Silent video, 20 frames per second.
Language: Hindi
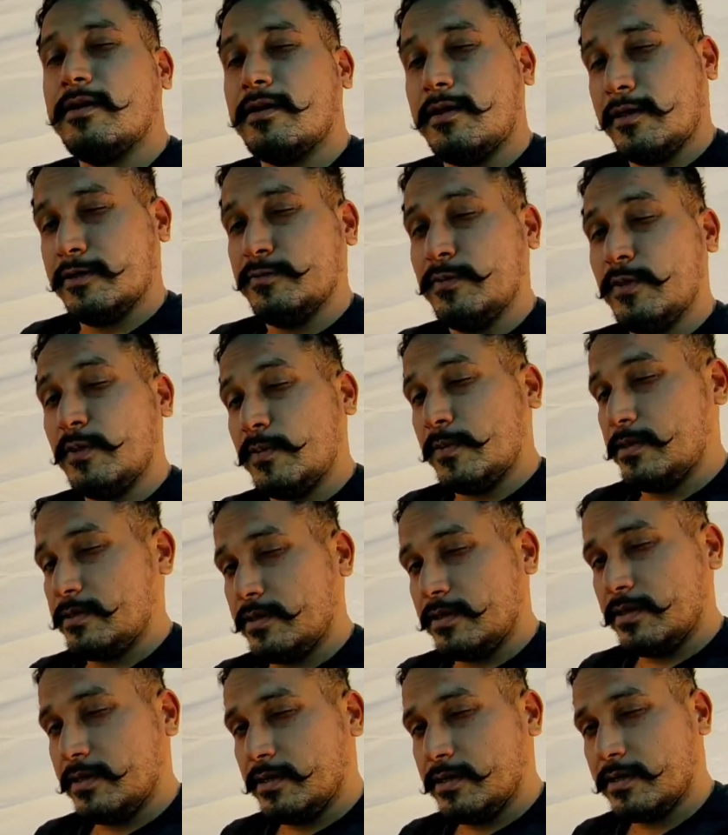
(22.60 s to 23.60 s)
राजमा बोल
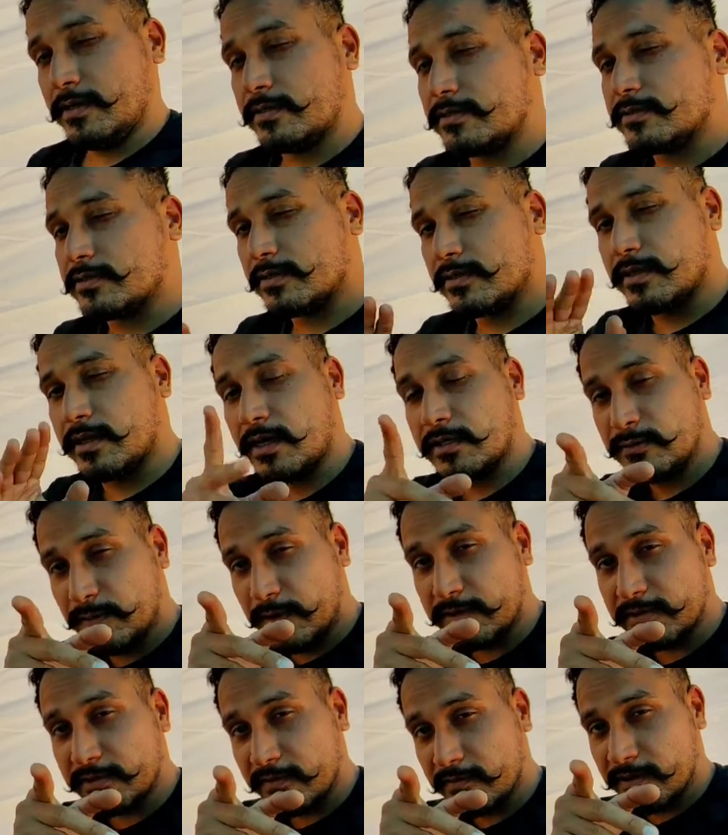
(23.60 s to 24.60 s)
रहे हैं अच्छा, राजमा
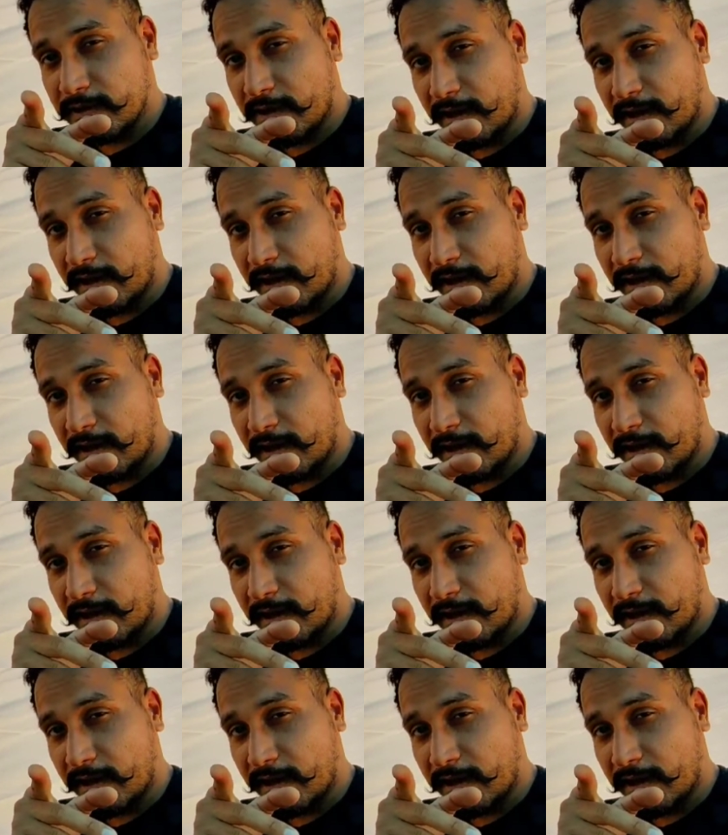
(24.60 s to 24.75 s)
चावल